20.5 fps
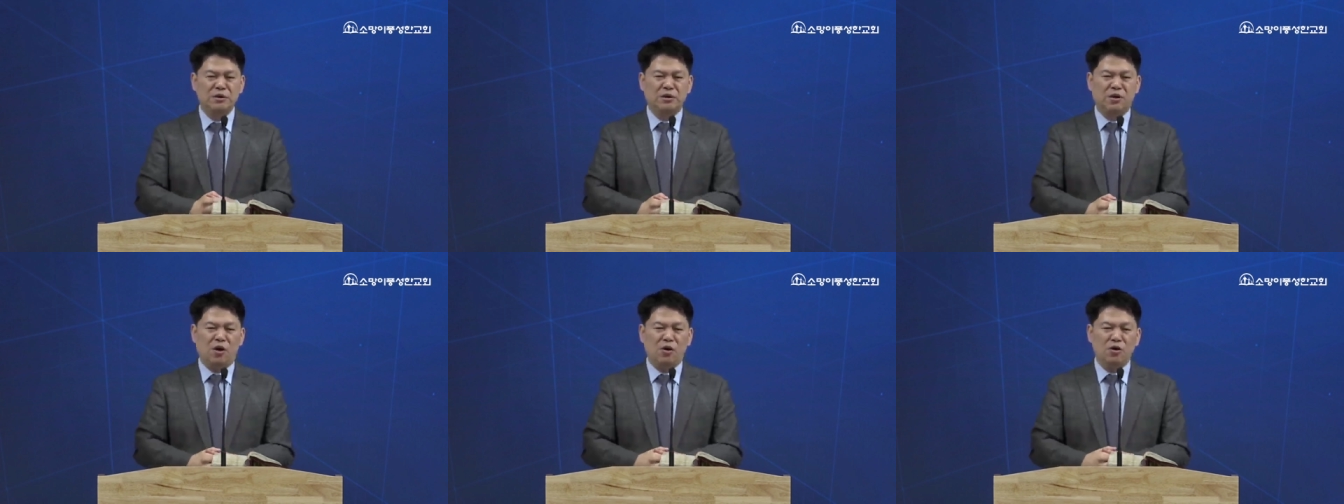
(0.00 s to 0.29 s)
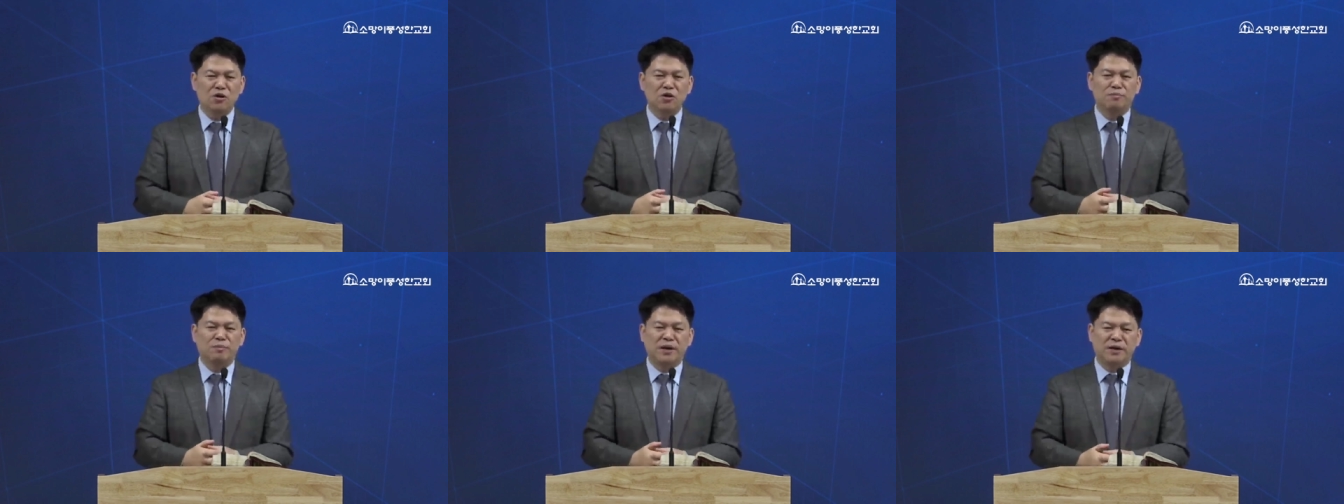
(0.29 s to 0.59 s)

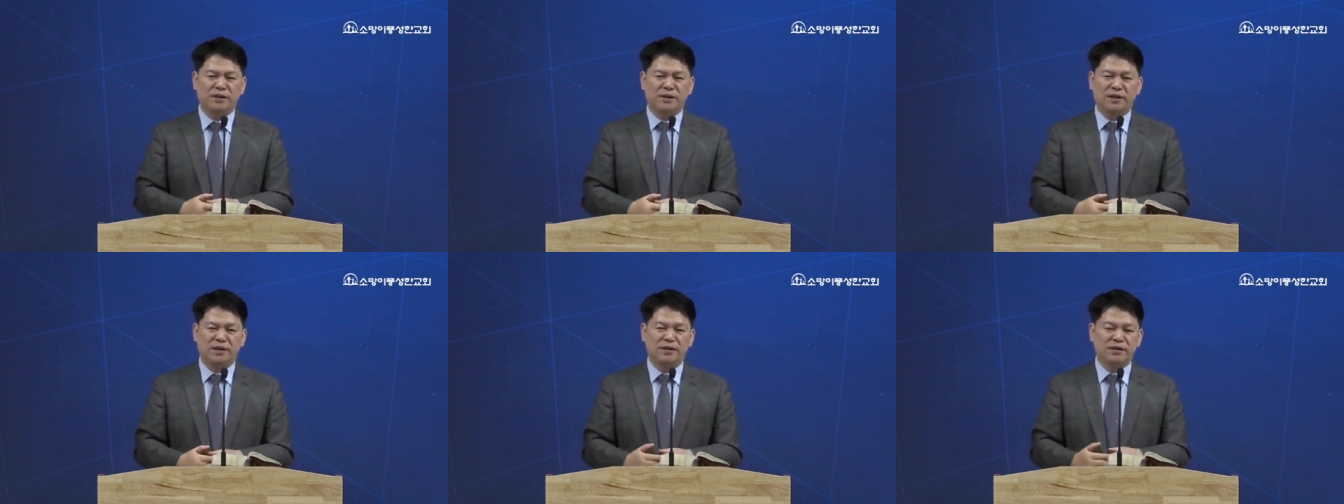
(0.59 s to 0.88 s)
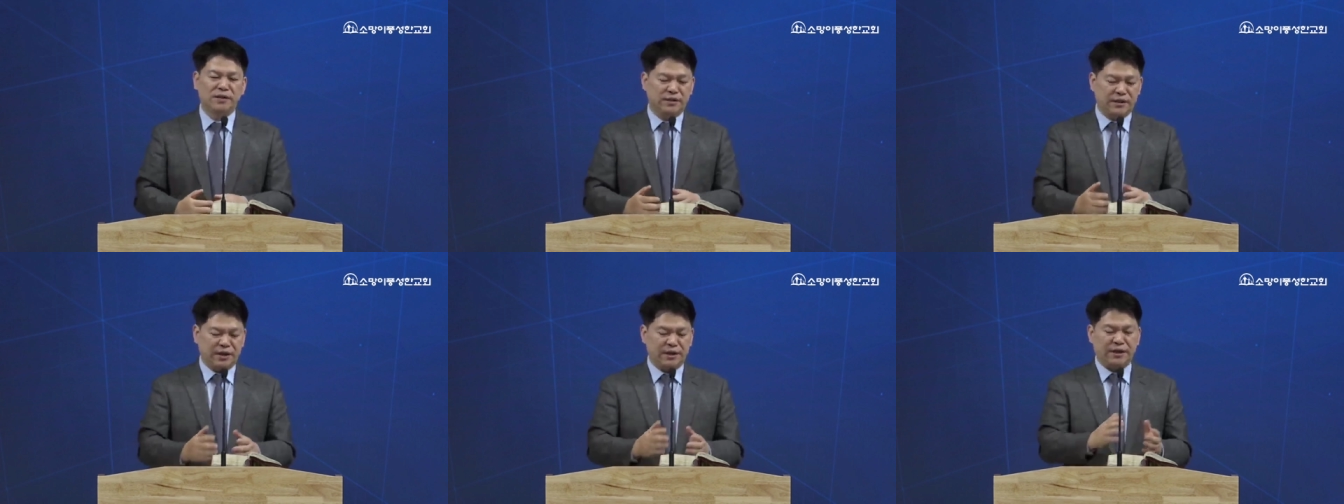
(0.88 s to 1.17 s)
언급할 때
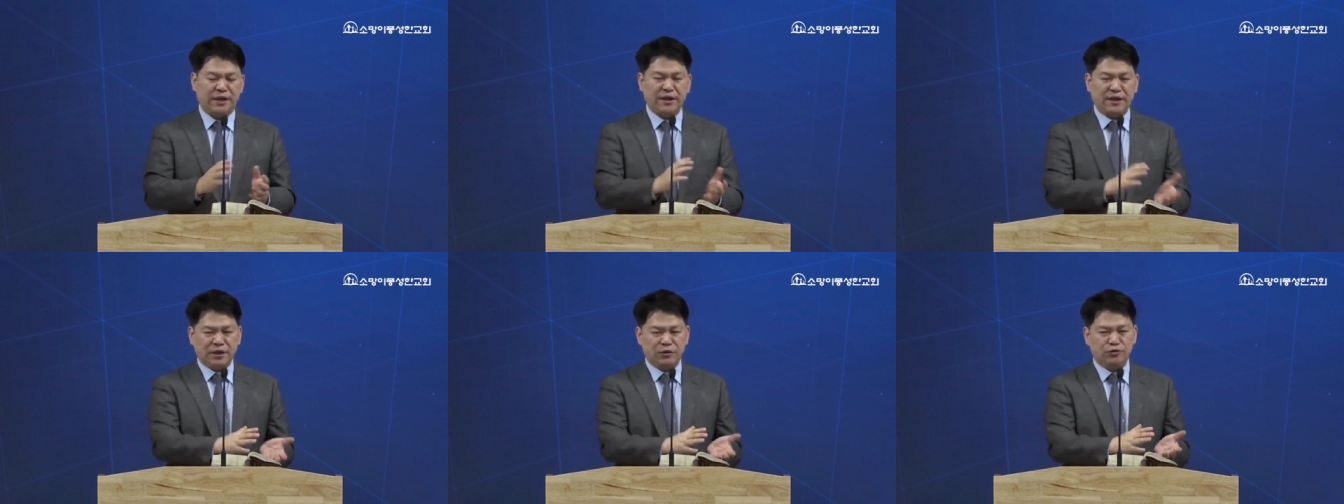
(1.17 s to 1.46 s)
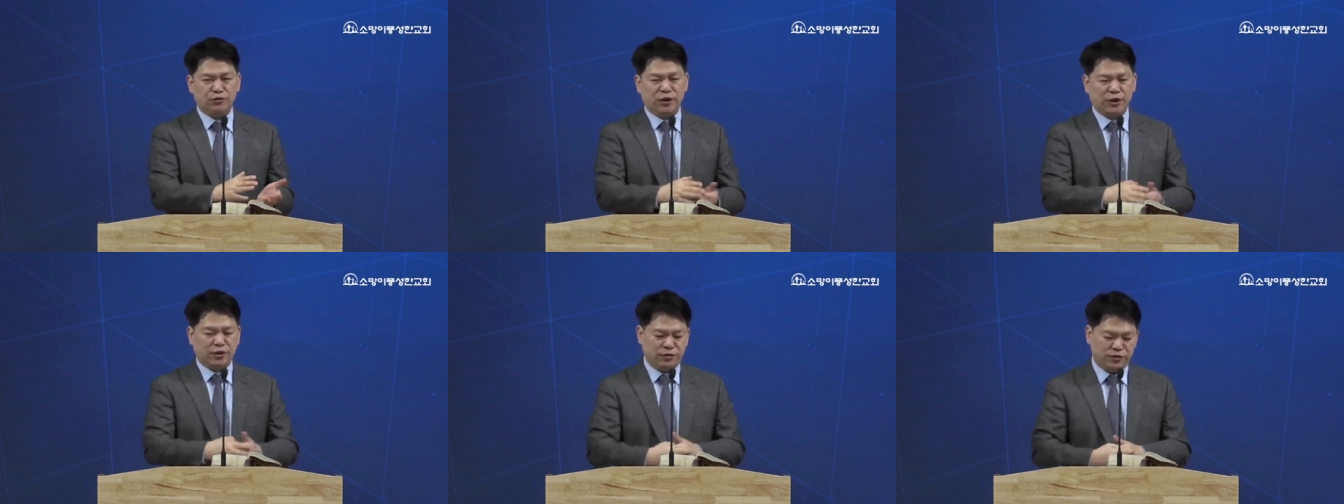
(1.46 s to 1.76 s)
그때
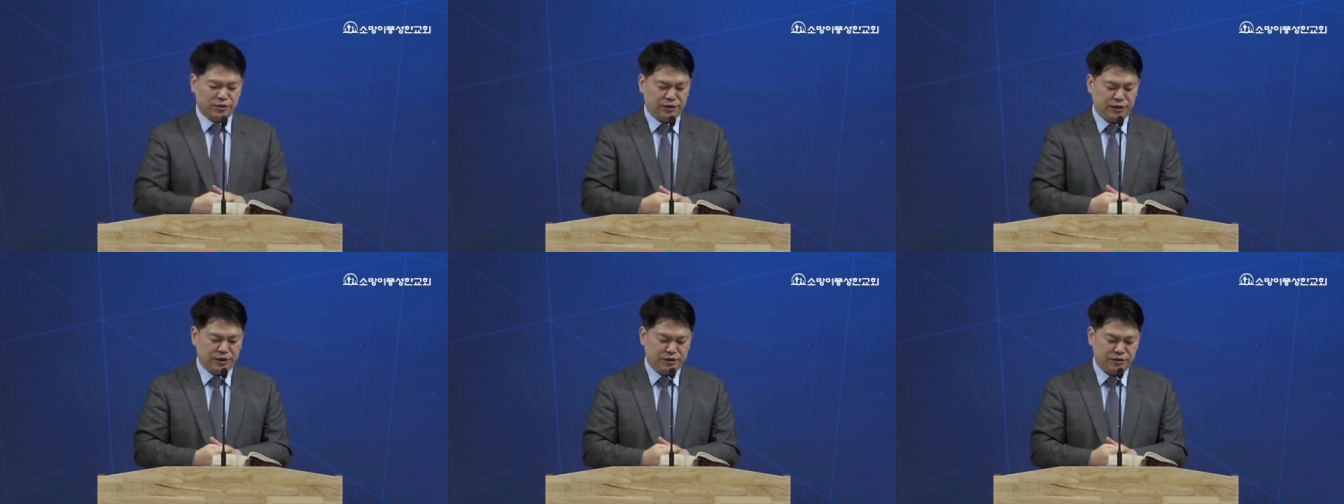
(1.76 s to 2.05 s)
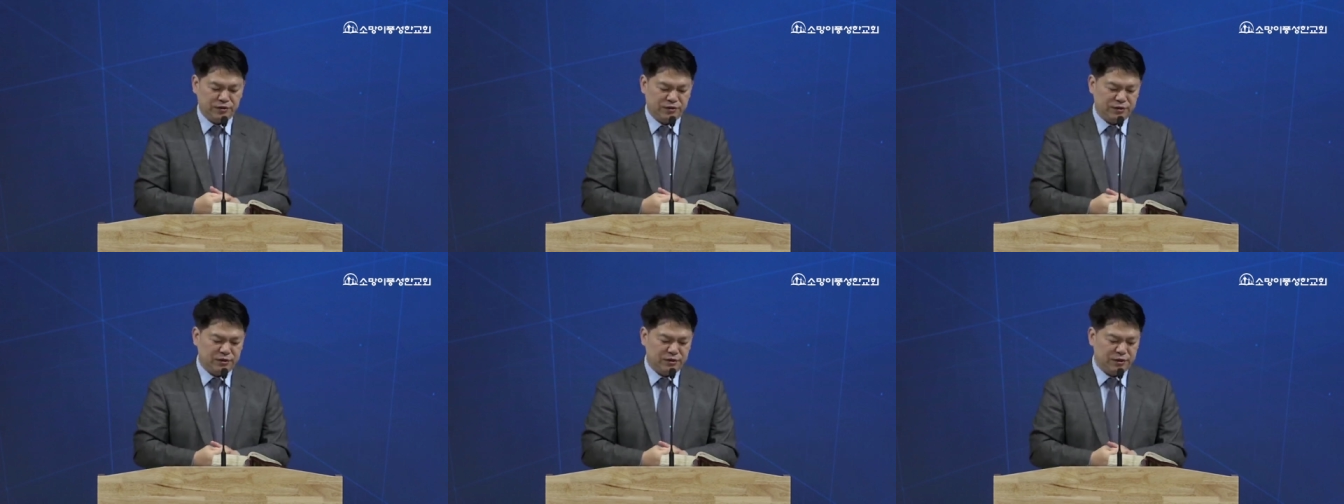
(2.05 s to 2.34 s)
얘기해도 되거든요.
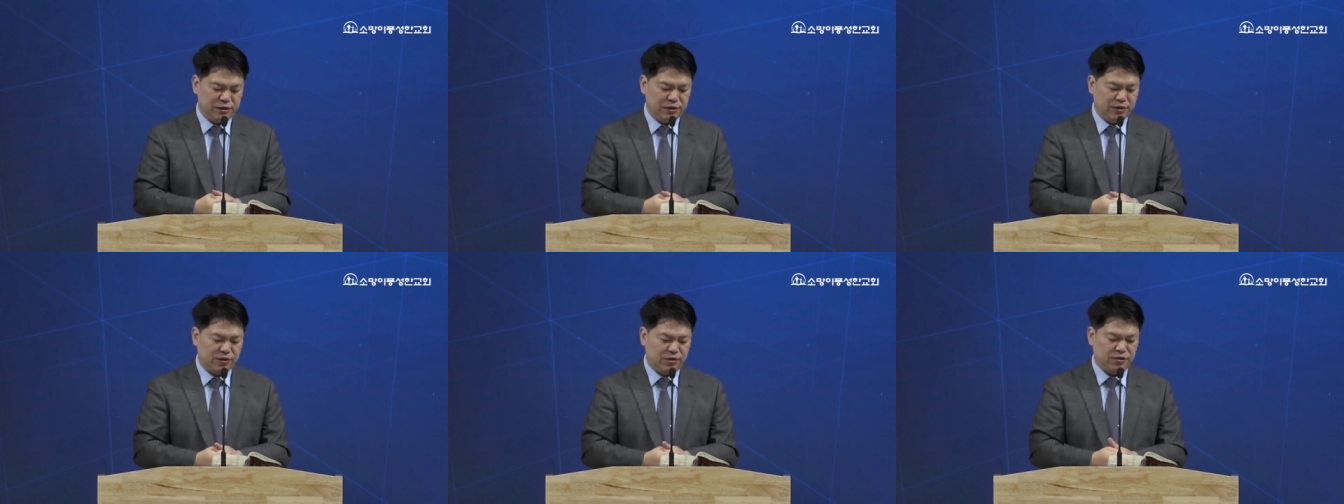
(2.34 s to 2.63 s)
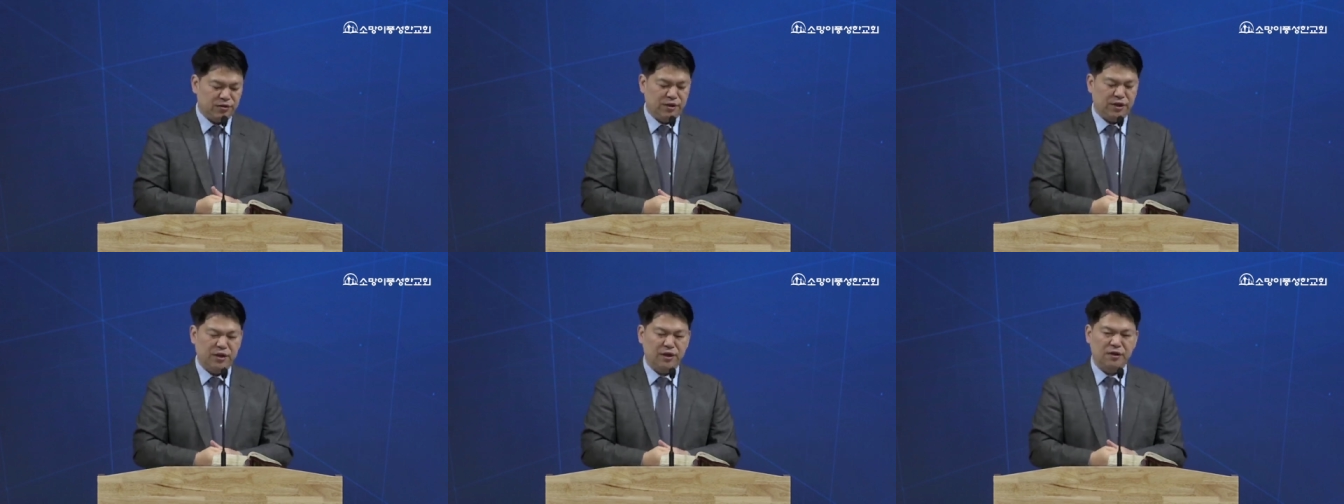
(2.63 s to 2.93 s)

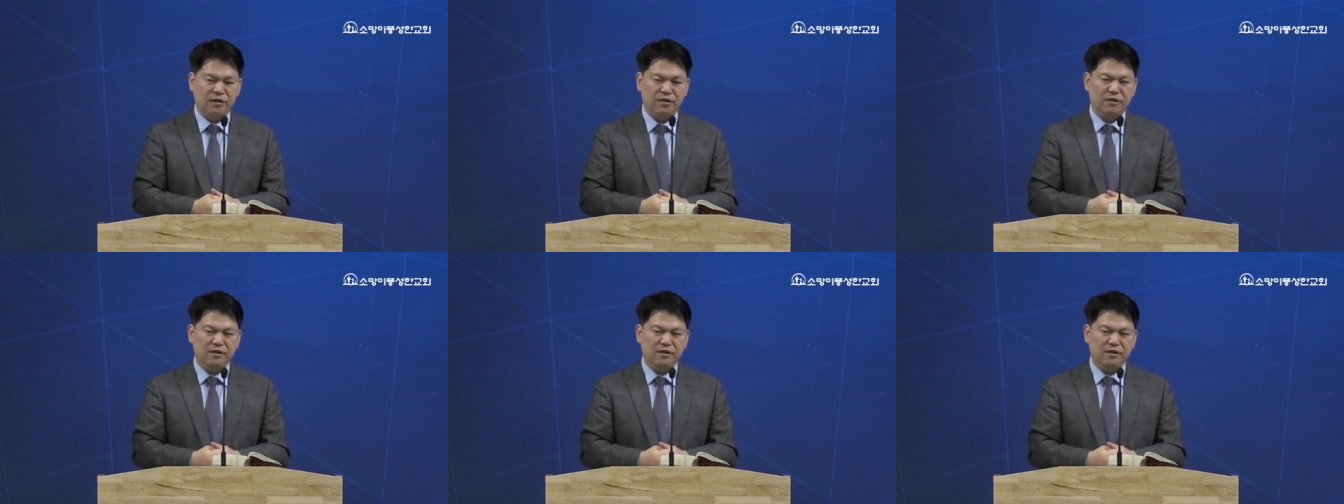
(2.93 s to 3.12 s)
그런데